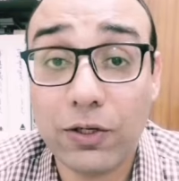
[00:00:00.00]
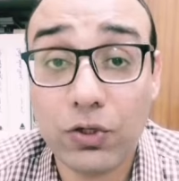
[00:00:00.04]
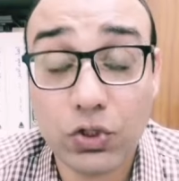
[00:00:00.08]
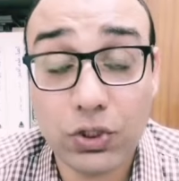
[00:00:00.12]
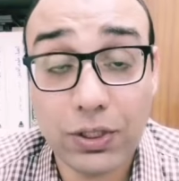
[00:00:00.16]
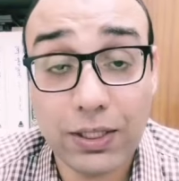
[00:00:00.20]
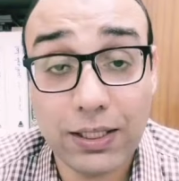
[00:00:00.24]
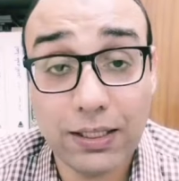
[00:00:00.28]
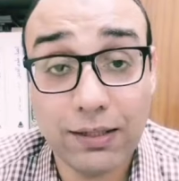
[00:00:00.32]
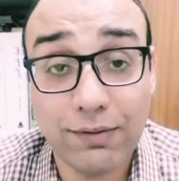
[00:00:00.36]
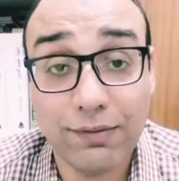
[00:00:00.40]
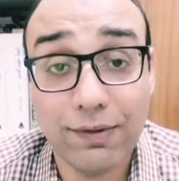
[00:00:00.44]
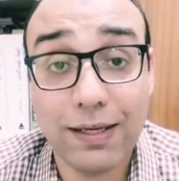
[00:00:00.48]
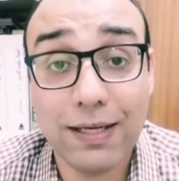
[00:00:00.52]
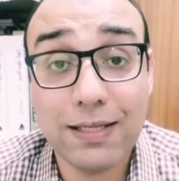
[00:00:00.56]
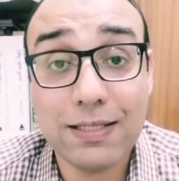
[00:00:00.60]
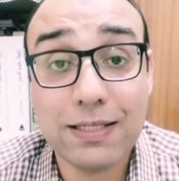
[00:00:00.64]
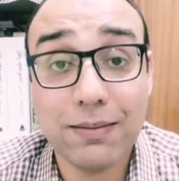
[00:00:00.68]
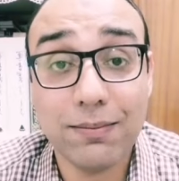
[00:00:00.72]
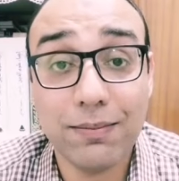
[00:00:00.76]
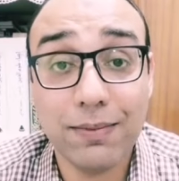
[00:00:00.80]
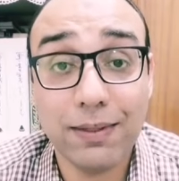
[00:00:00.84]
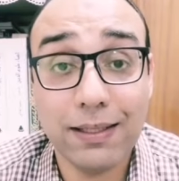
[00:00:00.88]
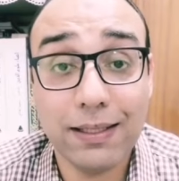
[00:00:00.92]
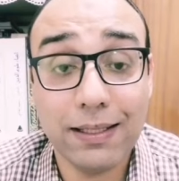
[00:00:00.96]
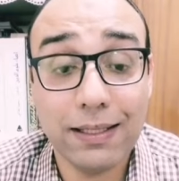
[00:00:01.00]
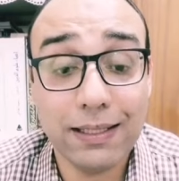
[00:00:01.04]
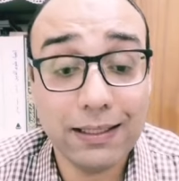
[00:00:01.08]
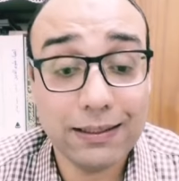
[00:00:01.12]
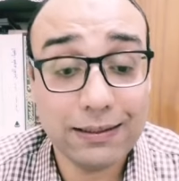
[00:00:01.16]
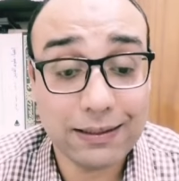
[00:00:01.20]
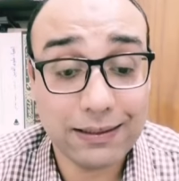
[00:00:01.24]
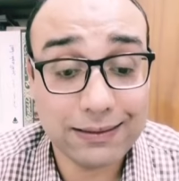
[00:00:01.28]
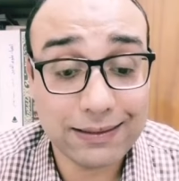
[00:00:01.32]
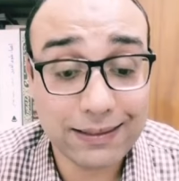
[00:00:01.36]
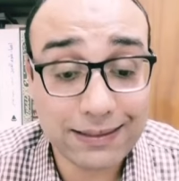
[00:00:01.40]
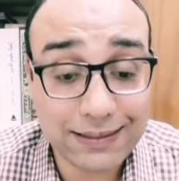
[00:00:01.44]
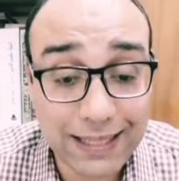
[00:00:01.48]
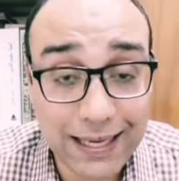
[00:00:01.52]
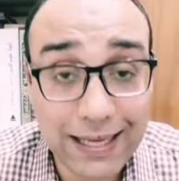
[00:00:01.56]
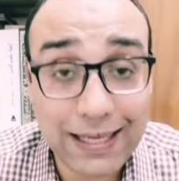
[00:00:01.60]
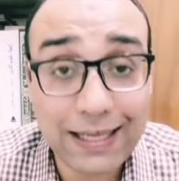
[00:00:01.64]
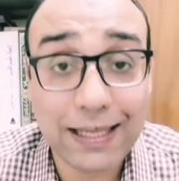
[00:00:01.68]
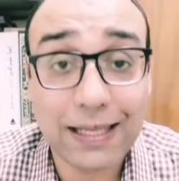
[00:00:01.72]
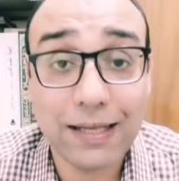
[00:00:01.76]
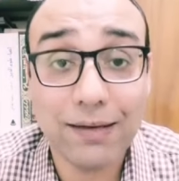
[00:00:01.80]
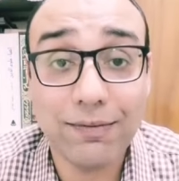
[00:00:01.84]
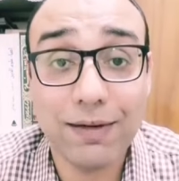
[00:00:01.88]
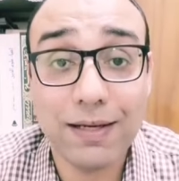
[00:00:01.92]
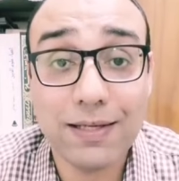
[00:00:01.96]
الشارع فلازم ان هي
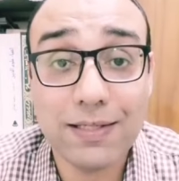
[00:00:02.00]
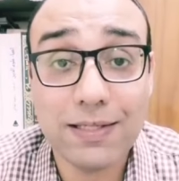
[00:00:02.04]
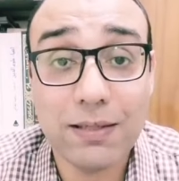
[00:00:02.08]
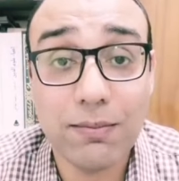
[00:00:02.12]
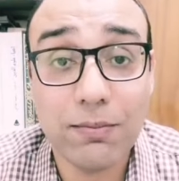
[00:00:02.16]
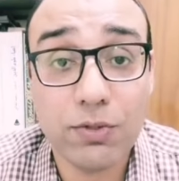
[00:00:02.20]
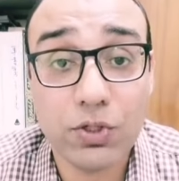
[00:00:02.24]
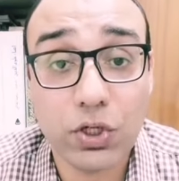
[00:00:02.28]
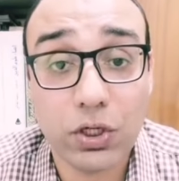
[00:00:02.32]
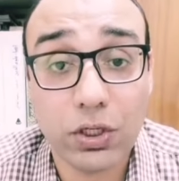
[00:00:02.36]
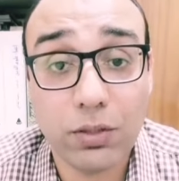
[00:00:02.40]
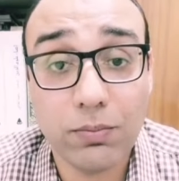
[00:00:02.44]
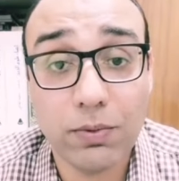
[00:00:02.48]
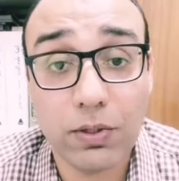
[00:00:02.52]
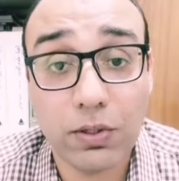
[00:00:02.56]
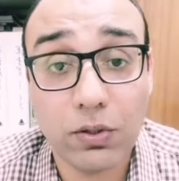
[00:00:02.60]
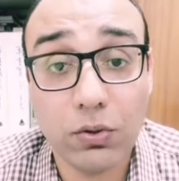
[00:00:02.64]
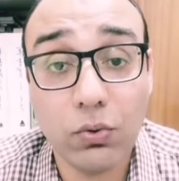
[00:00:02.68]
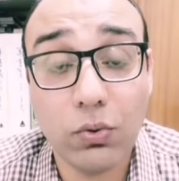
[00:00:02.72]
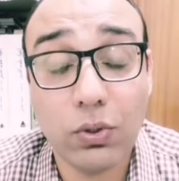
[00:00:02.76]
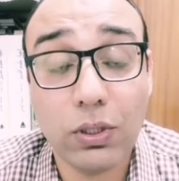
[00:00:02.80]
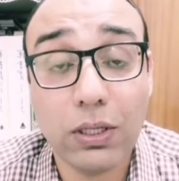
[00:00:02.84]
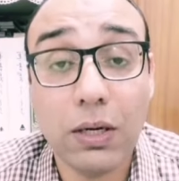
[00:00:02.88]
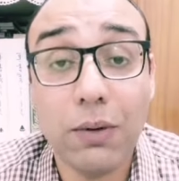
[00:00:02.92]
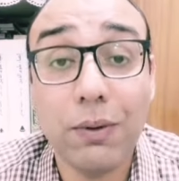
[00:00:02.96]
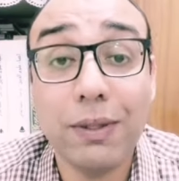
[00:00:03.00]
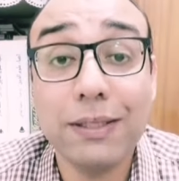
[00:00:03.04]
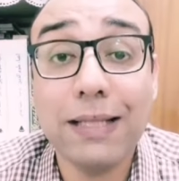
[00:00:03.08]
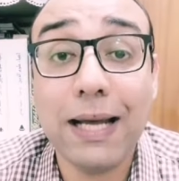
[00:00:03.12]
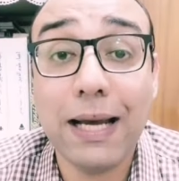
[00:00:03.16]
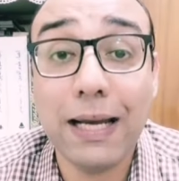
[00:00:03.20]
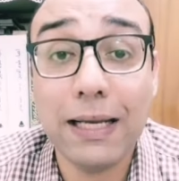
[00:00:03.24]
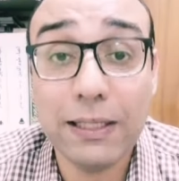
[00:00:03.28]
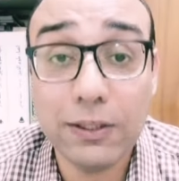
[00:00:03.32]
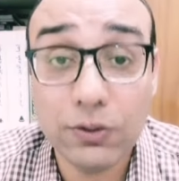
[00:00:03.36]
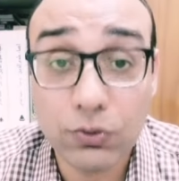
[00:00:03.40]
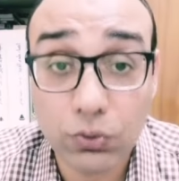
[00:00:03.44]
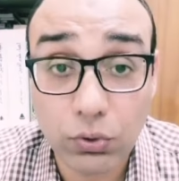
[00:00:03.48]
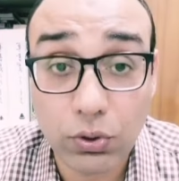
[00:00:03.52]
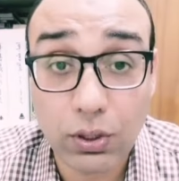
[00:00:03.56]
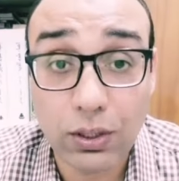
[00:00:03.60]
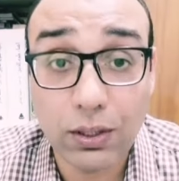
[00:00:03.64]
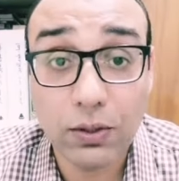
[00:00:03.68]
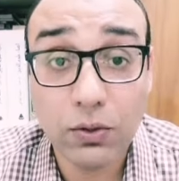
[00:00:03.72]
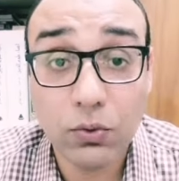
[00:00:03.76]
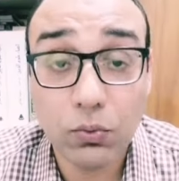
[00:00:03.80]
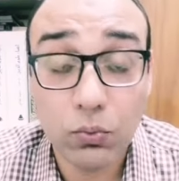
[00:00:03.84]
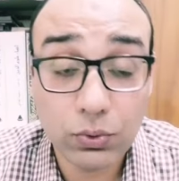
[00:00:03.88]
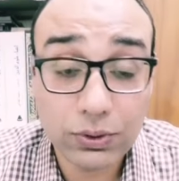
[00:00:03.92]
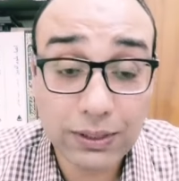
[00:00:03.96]
تتغلغل في هذه المشاكل مره اخرى وتعي دورها
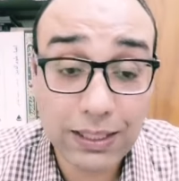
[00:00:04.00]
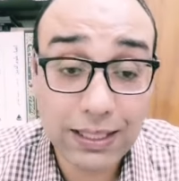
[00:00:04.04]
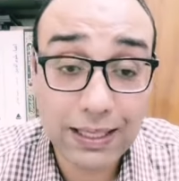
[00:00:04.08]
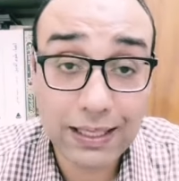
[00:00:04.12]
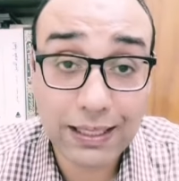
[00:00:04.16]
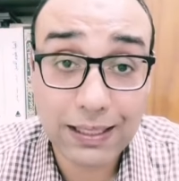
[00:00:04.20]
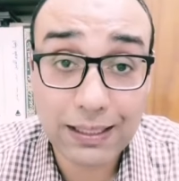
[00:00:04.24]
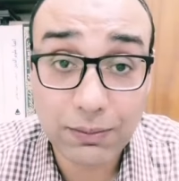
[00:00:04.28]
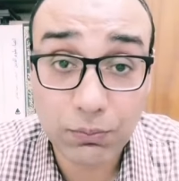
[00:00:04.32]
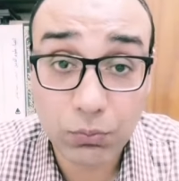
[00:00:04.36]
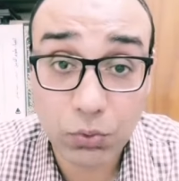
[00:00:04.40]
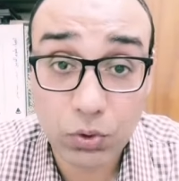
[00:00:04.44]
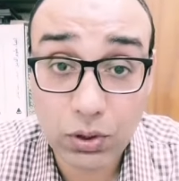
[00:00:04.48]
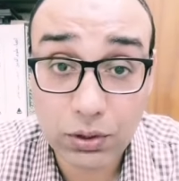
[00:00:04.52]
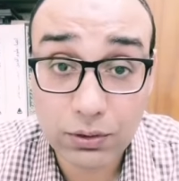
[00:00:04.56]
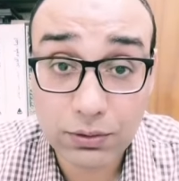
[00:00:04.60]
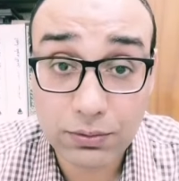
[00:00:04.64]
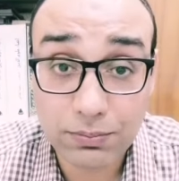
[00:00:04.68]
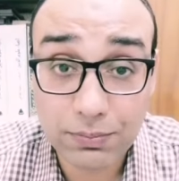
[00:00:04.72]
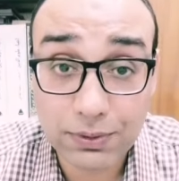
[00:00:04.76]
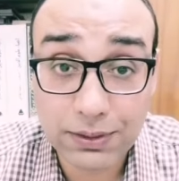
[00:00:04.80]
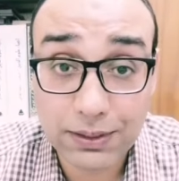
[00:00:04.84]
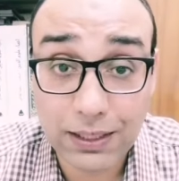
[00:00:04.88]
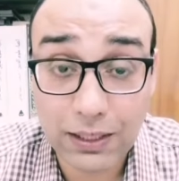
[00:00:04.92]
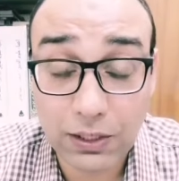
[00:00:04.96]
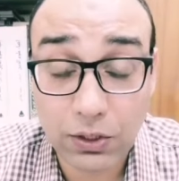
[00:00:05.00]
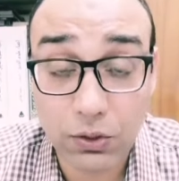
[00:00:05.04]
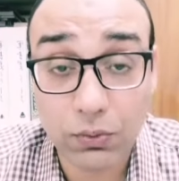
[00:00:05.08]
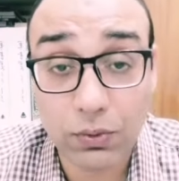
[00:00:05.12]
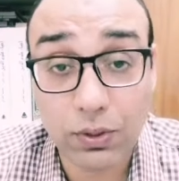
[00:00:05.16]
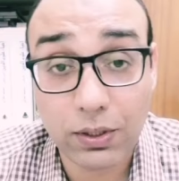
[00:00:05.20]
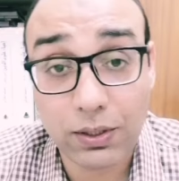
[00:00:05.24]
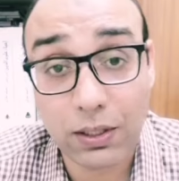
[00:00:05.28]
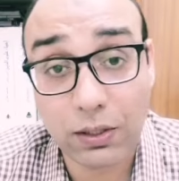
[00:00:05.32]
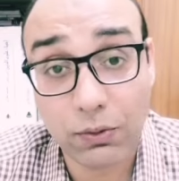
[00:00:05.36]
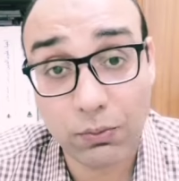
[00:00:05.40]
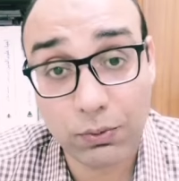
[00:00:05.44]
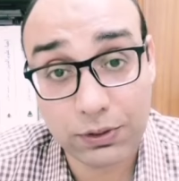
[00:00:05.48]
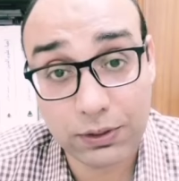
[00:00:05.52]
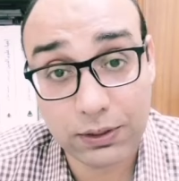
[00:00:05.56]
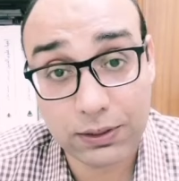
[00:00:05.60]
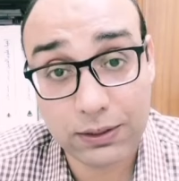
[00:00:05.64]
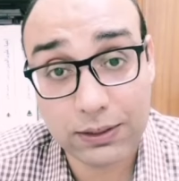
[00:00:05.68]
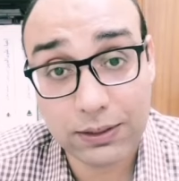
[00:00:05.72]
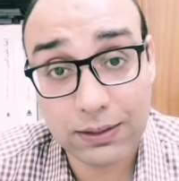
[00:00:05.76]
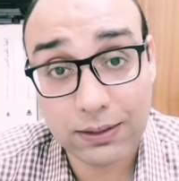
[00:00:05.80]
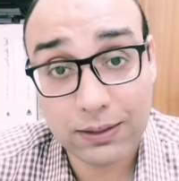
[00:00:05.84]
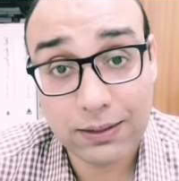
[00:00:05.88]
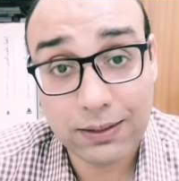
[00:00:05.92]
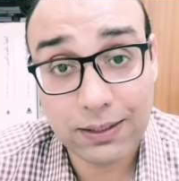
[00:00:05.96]
وده المراد من الحوار الوطني
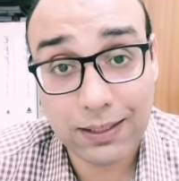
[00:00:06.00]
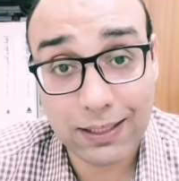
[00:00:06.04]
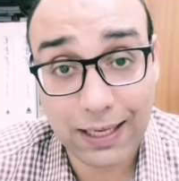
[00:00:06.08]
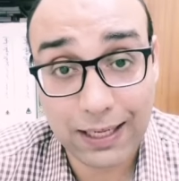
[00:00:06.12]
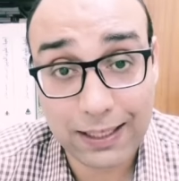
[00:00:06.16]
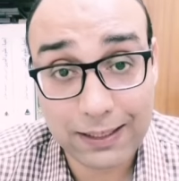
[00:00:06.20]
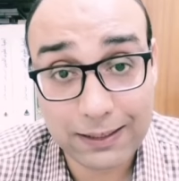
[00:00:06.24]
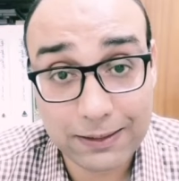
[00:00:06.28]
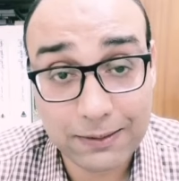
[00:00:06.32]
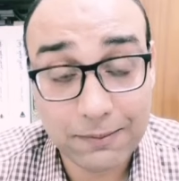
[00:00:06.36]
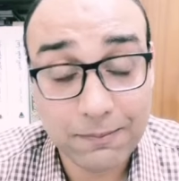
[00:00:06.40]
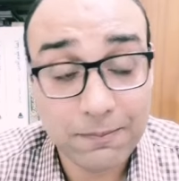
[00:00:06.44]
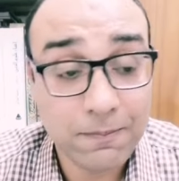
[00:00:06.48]
الحالي.